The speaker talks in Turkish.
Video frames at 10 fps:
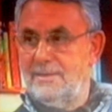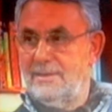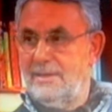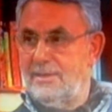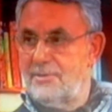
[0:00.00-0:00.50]

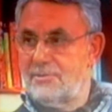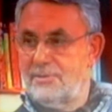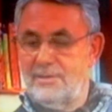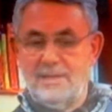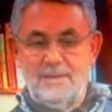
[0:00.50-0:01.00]
aynı
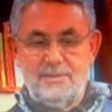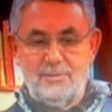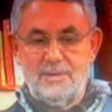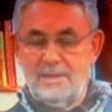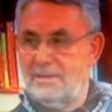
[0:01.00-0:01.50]
enerjiyle
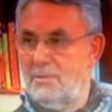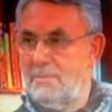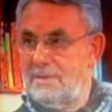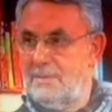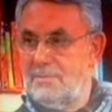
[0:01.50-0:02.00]
yollarına
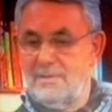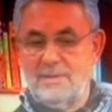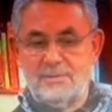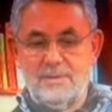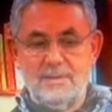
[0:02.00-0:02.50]
devam
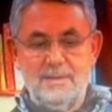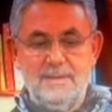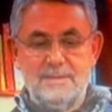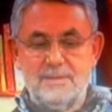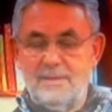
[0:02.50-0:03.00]
edebilirlerse
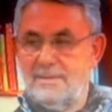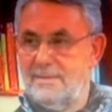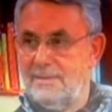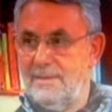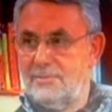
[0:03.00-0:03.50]

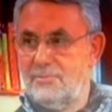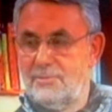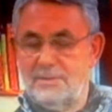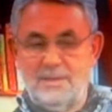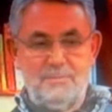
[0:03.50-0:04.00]
sanat adına
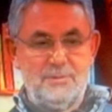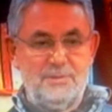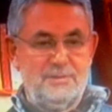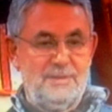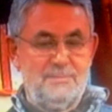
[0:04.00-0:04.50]
çok şeyler
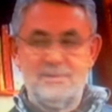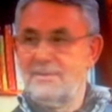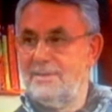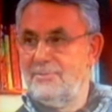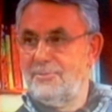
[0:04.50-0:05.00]

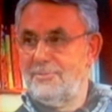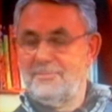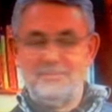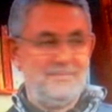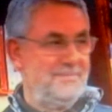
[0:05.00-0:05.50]
başaracağımızı zannediyorum.
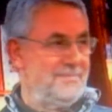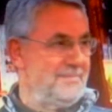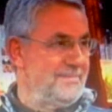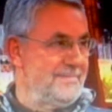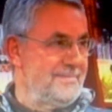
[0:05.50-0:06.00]

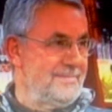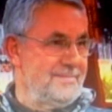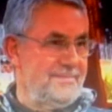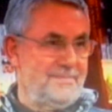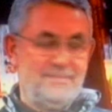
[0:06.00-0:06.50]
Ben burada
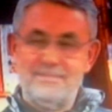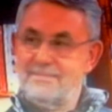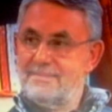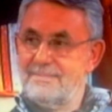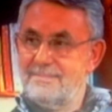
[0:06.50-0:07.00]
çok özele
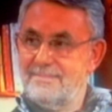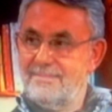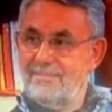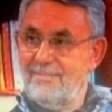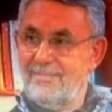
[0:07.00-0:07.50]
girmiş
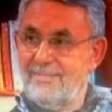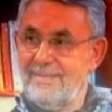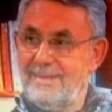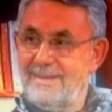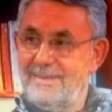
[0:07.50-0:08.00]
olmazsam
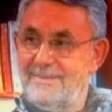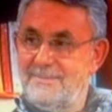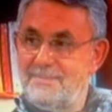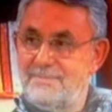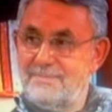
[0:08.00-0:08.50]
e, hem
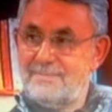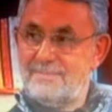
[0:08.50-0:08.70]
size aynı